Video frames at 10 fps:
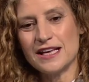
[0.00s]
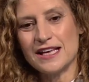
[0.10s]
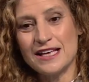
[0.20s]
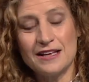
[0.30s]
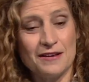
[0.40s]

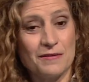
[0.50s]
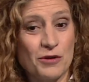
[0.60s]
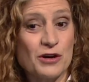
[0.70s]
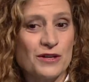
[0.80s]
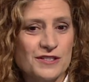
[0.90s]
y
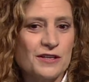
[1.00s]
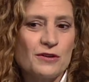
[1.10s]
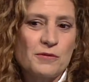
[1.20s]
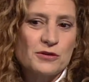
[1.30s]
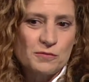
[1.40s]
bueno, han
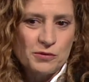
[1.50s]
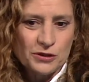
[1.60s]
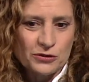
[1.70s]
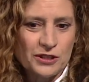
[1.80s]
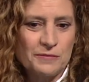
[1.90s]
sido, por
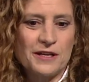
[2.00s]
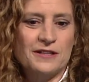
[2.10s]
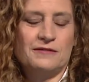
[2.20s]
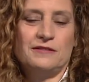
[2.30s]
supuesto, temas